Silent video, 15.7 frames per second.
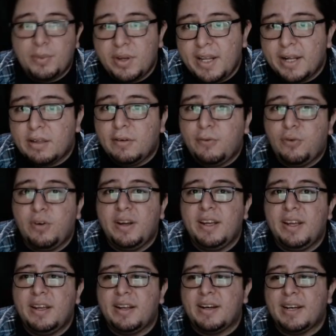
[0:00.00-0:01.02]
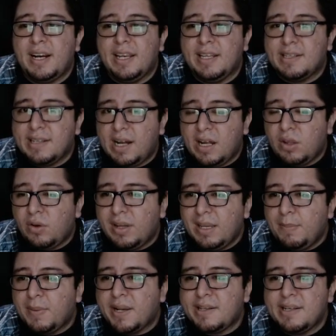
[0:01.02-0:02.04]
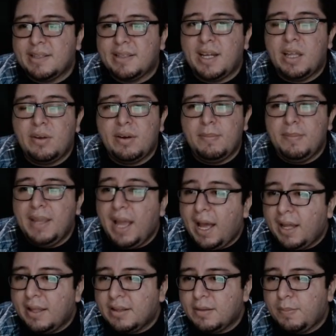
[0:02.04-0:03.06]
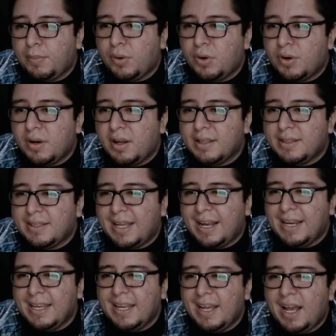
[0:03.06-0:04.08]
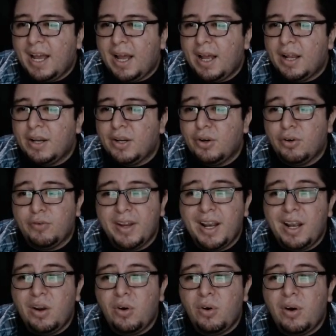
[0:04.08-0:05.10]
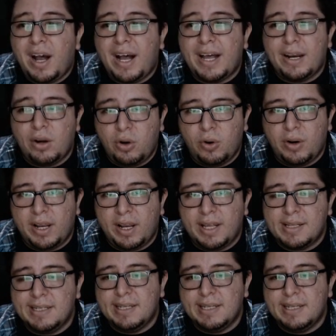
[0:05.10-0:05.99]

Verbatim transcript: proyecto fue realizado y presentado en Behance por Thalía Novelo Arjona.